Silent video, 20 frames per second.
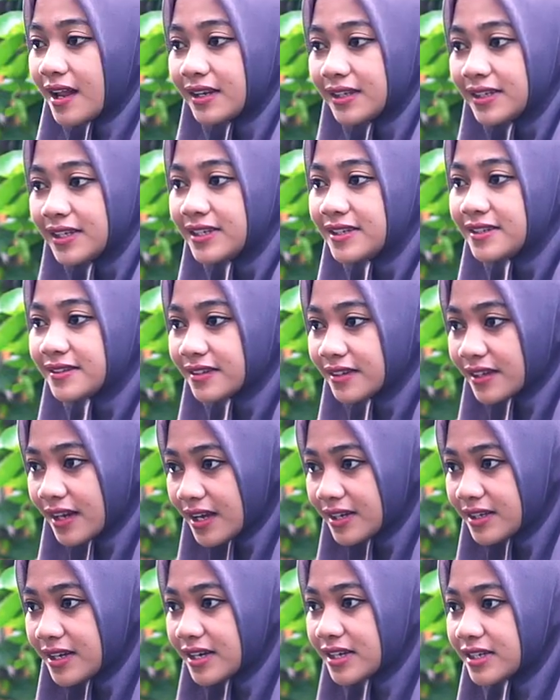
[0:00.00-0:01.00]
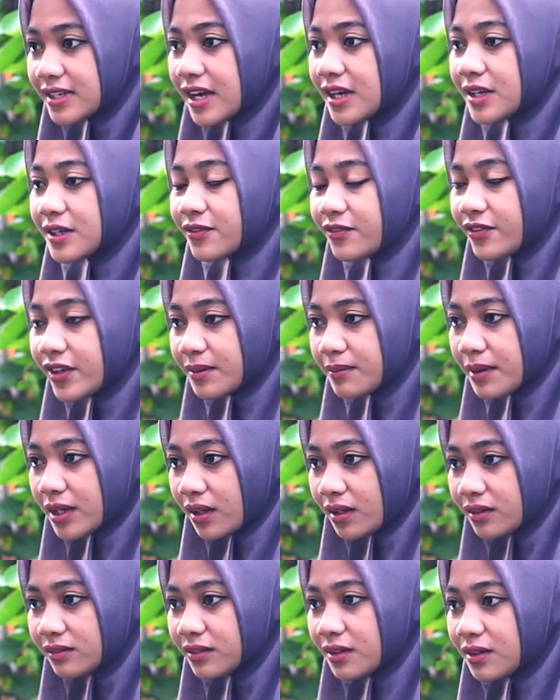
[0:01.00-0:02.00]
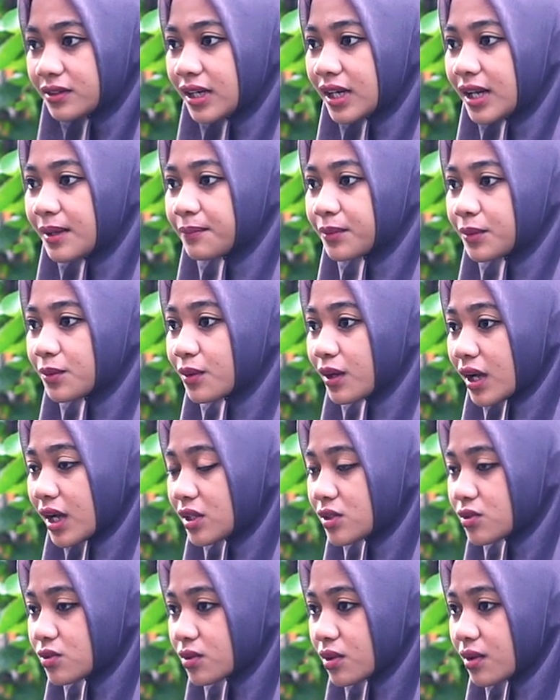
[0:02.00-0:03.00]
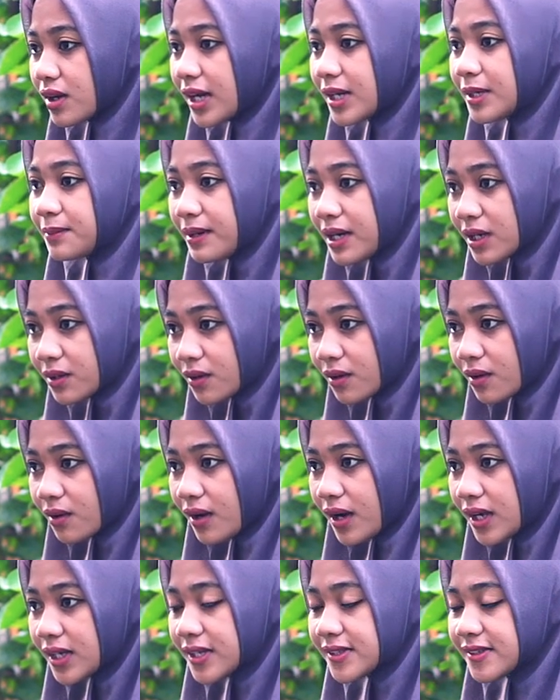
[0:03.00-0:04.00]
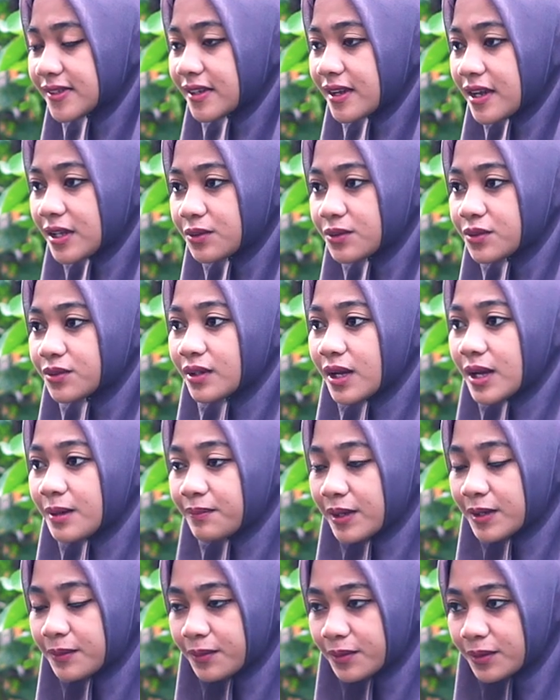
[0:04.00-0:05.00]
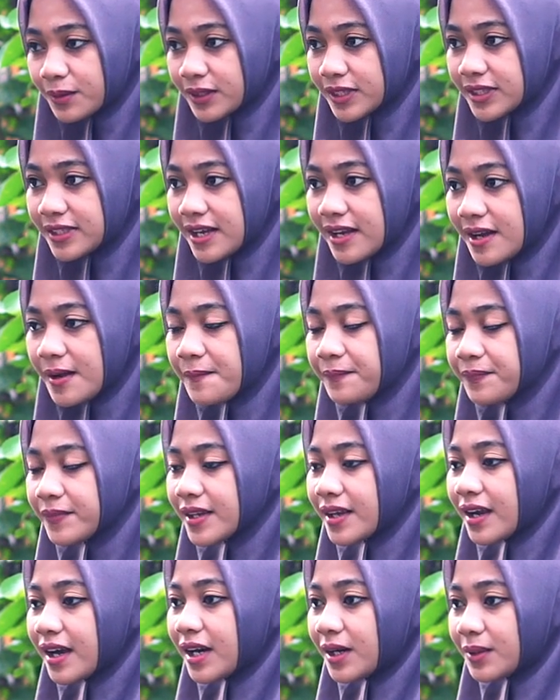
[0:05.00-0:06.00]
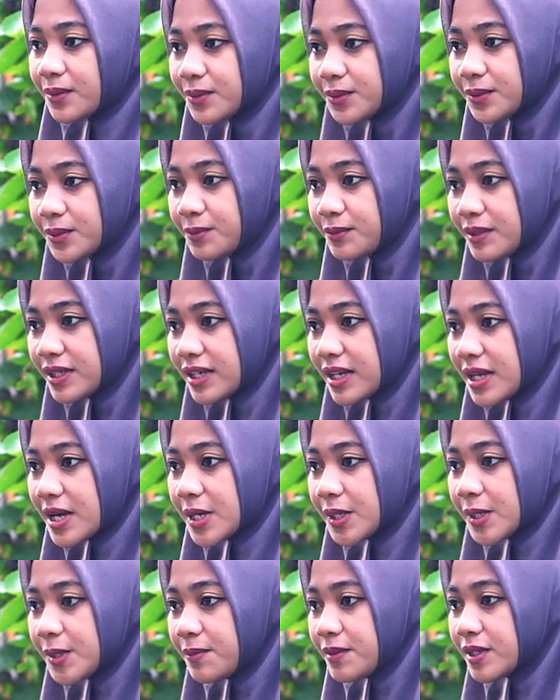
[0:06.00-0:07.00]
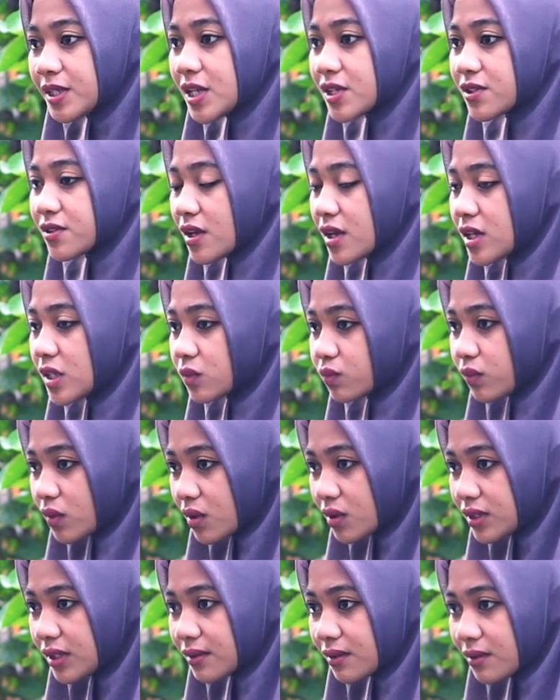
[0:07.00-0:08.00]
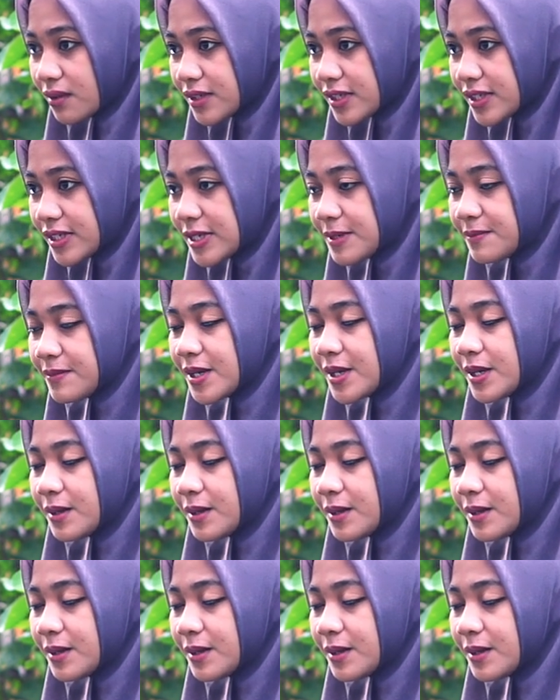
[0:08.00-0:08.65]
Hal ini senada dengan firman Allah dalam Quran surah Al-Baqarah ayat 183, A'udhu billahi minasyaitonir rajim.